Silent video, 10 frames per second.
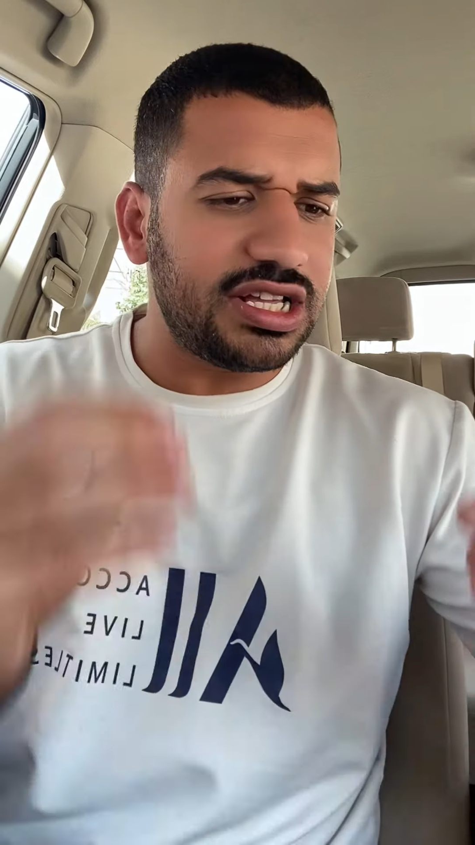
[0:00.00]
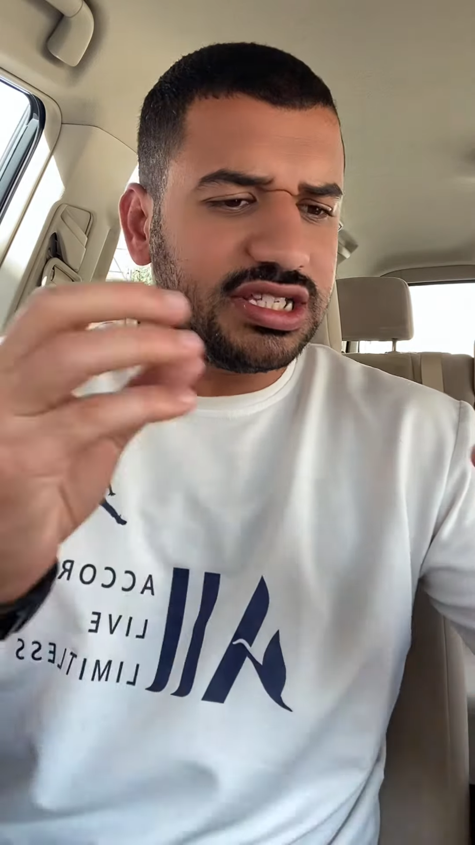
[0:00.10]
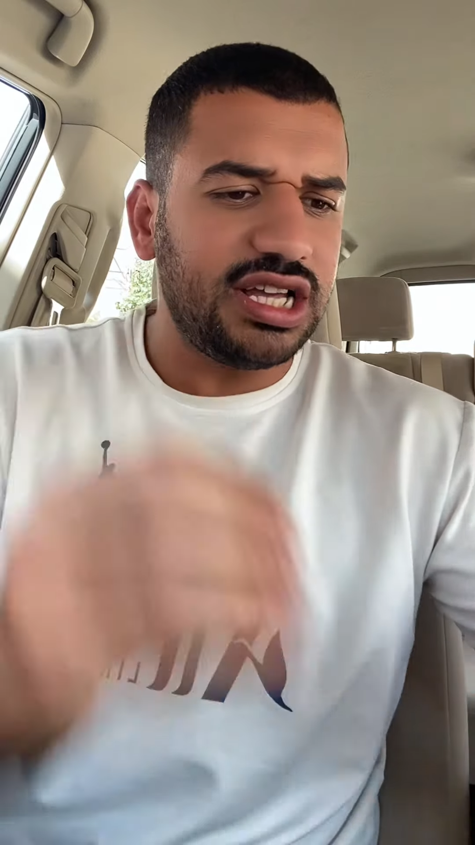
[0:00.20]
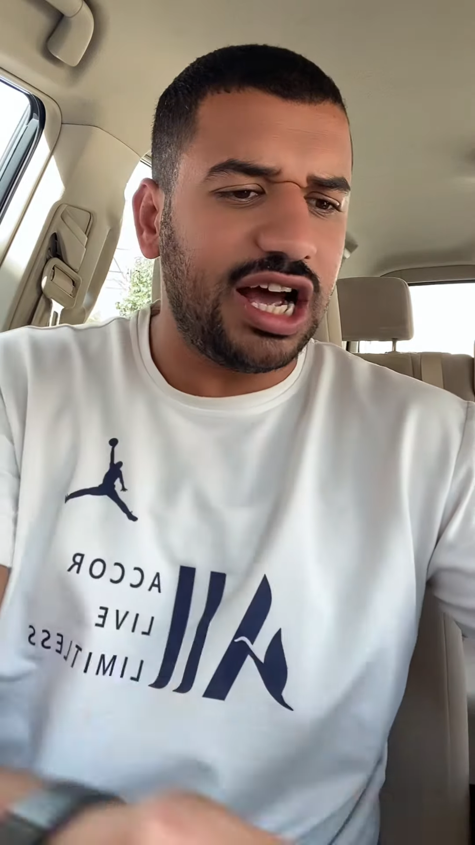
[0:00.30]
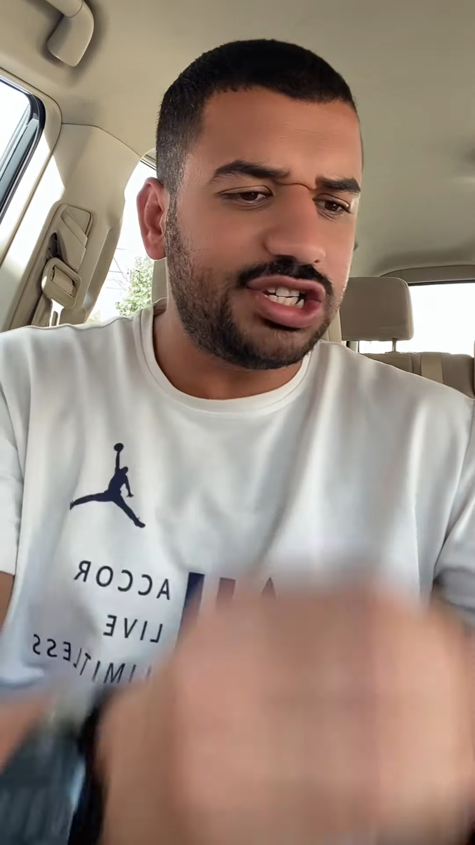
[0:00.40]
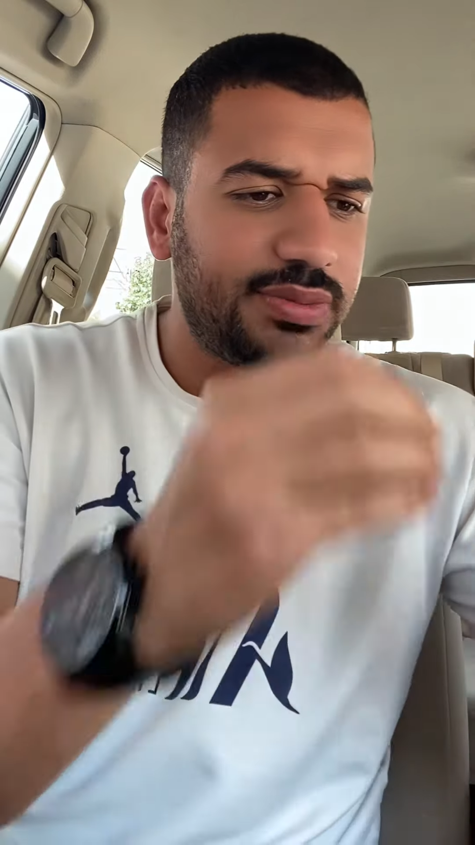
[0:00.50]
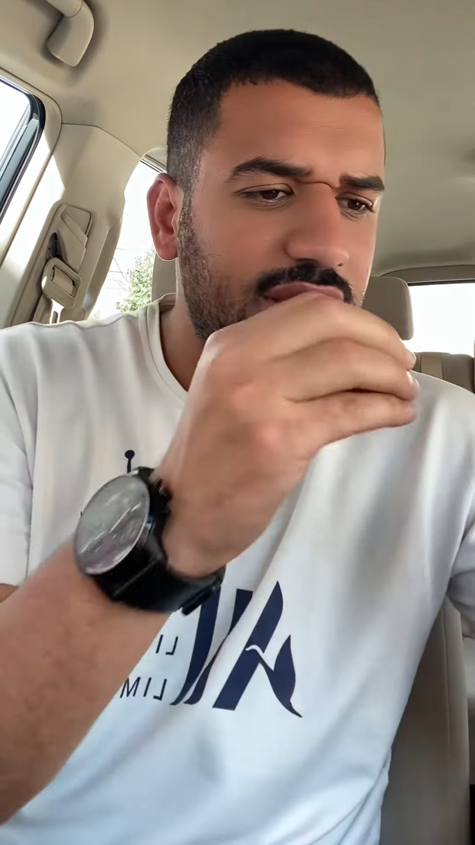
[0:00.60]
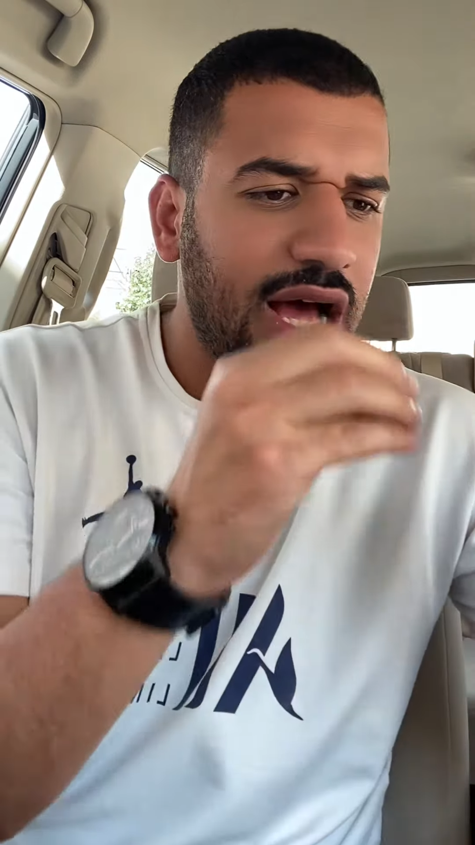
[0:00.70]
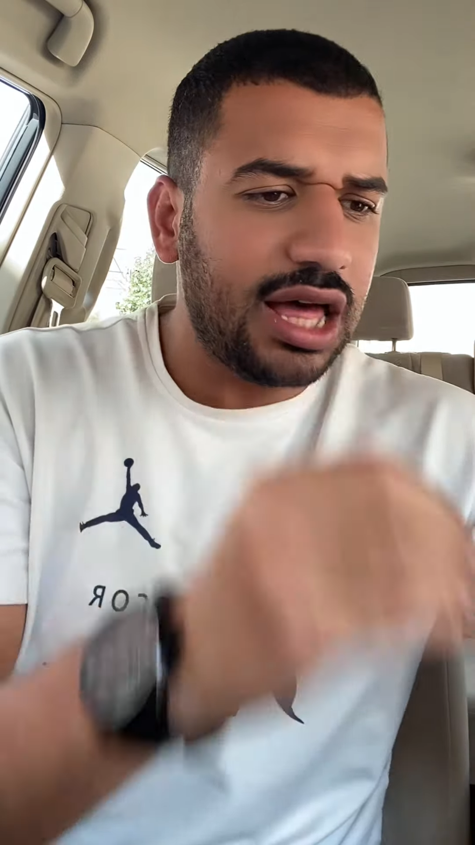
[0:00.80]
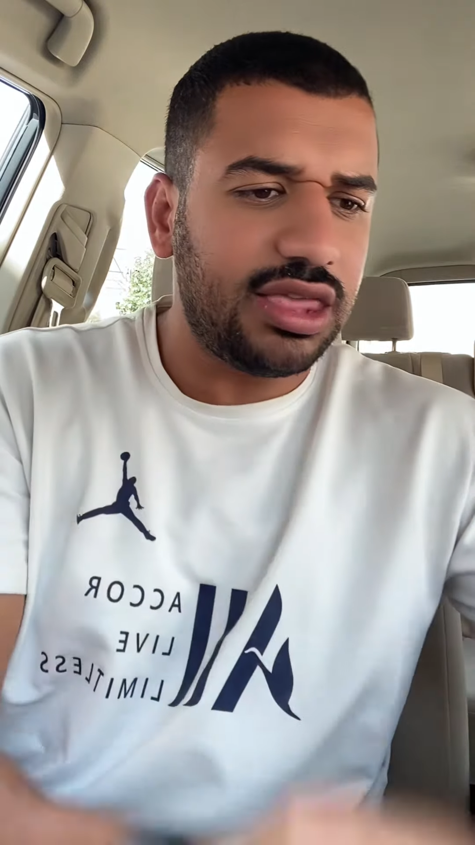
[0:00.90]
انزعج
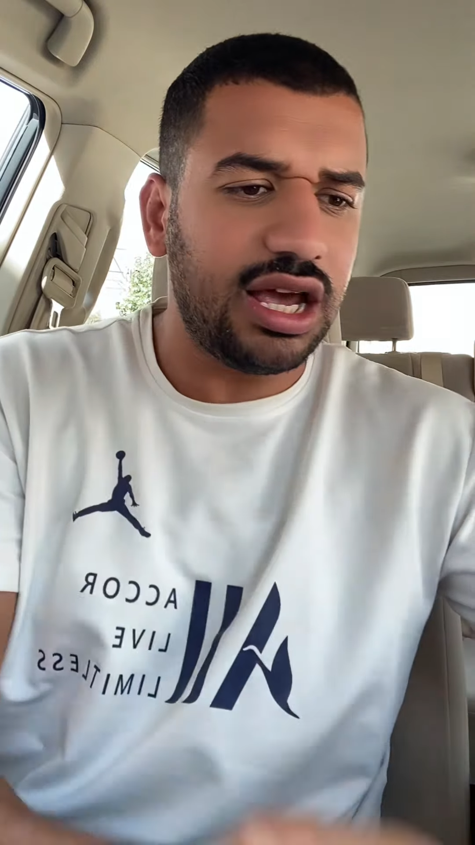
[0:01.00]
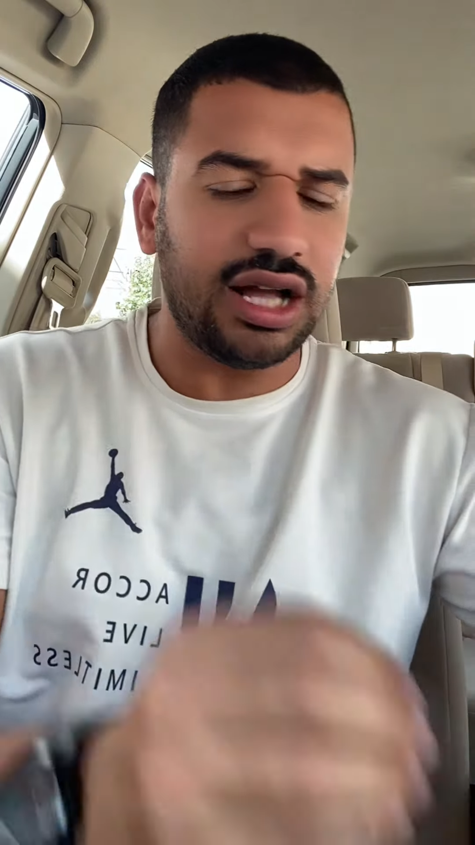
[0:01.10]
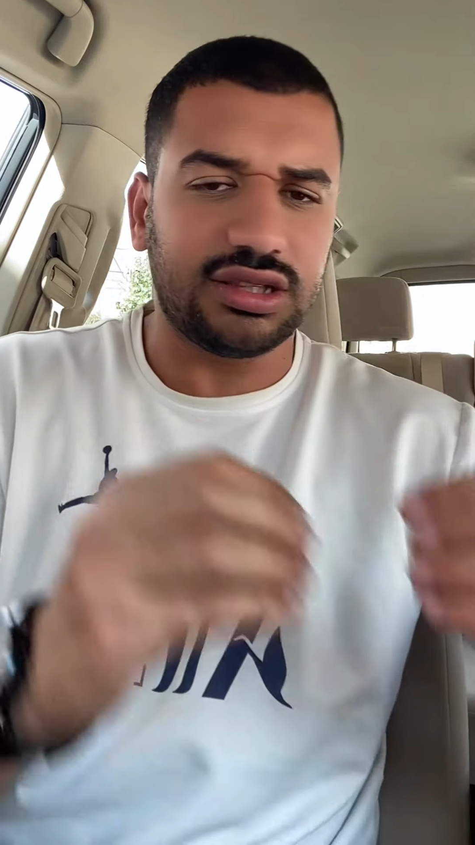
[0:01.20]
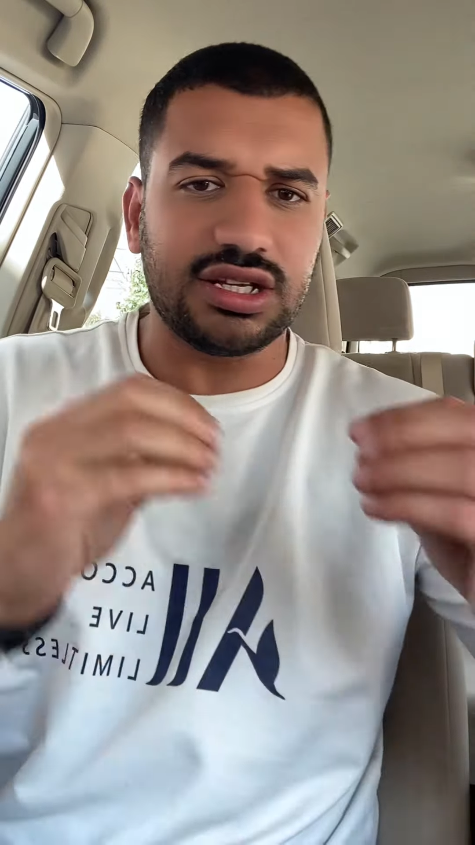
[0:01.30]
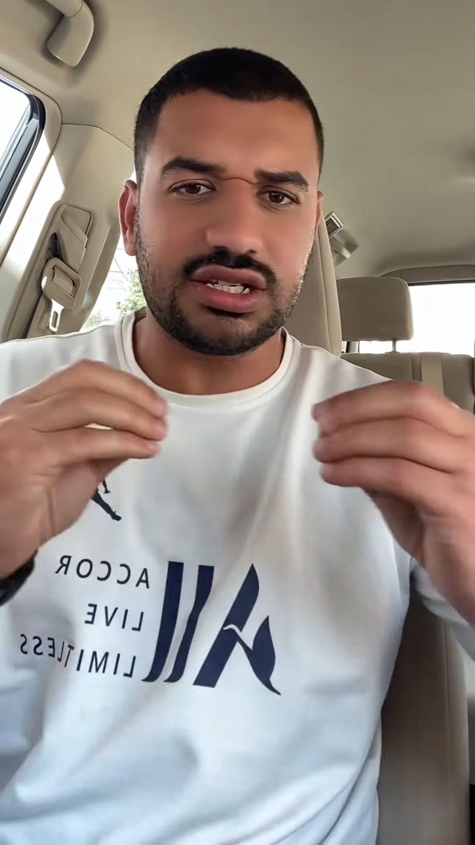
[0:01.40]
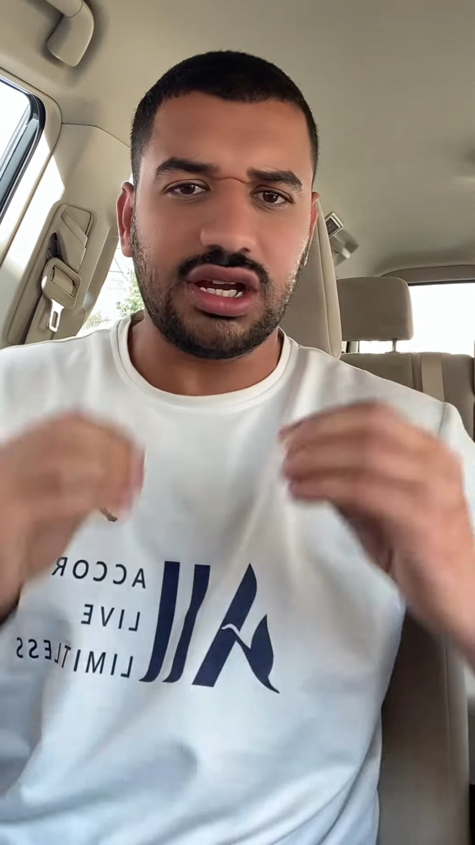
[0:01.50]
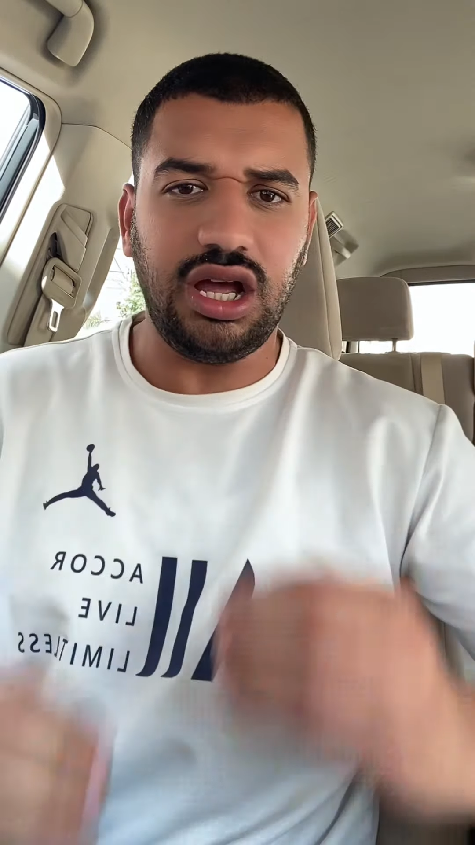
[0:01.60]
من هذه التصريحات